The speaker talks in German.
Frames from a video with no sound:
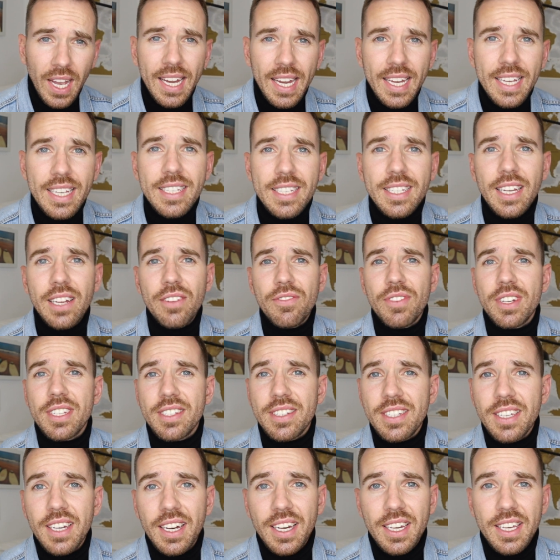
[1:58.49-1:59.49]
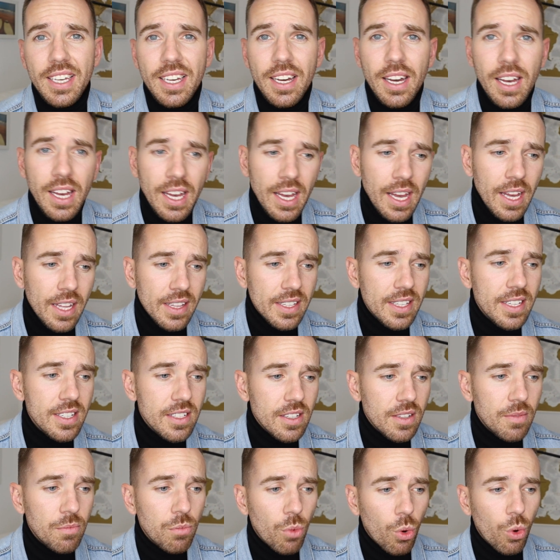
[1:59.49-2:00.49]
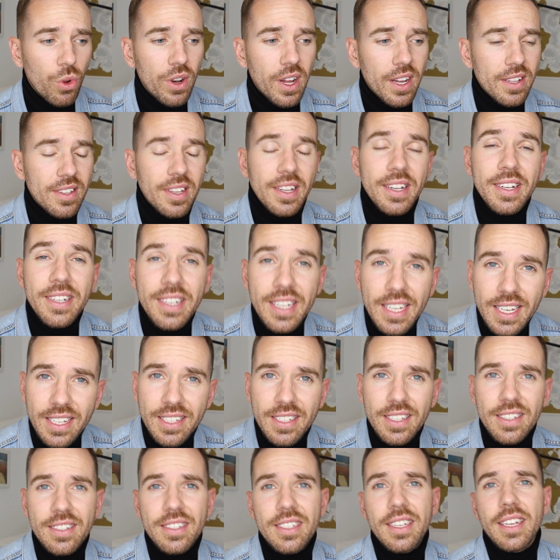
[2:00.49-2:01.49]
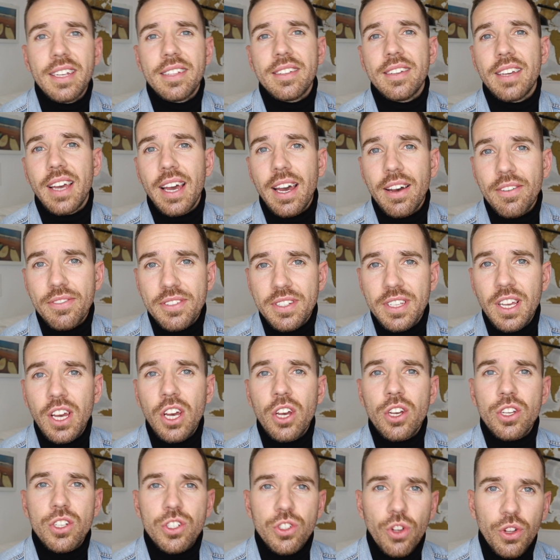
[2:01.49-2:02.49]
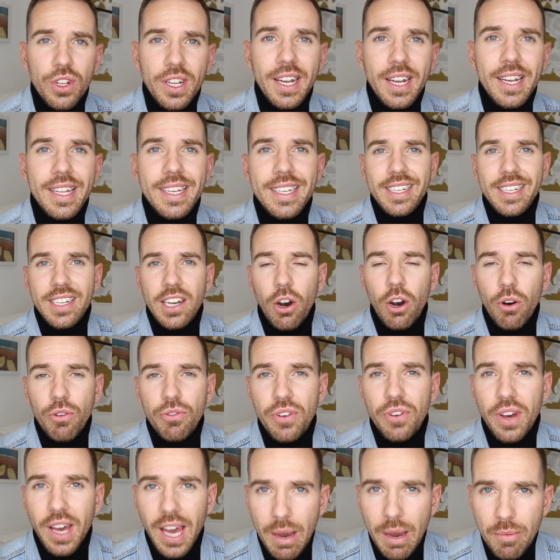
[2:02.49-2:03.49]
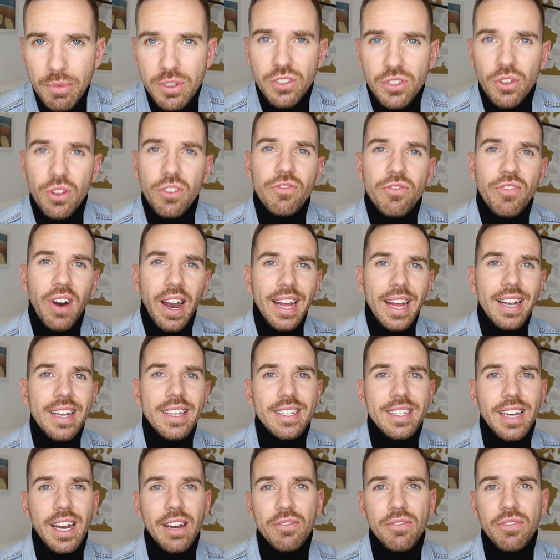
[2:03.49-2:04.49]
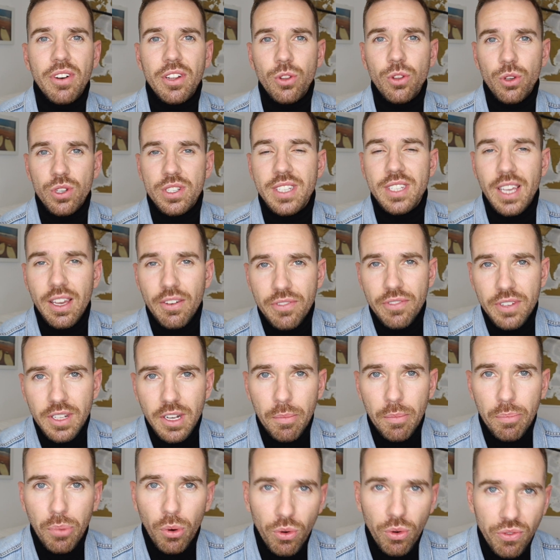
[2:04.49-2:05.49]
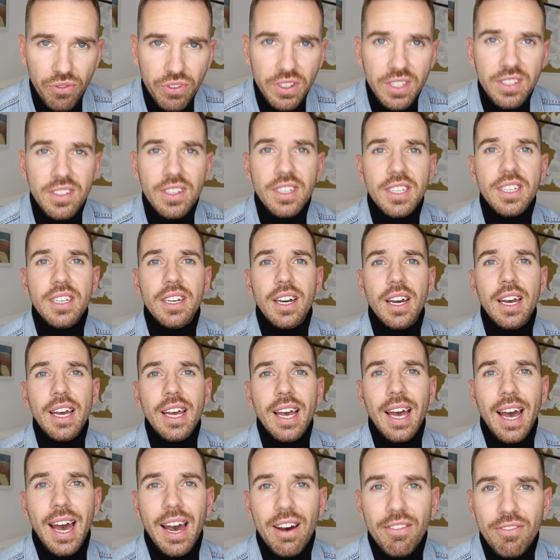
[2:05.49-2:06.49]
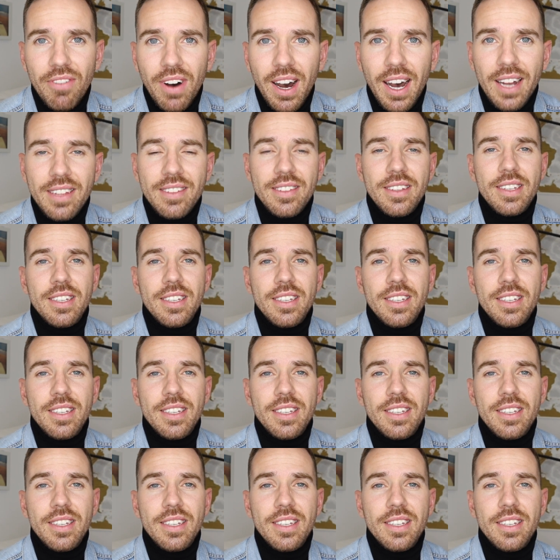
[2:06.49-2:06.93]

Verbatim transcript: ich investiere hier diesen Monat nicht in die ETFs, sondern kaufe Amazon, weil ich einfach noch sehr viele Profite hier erwarte.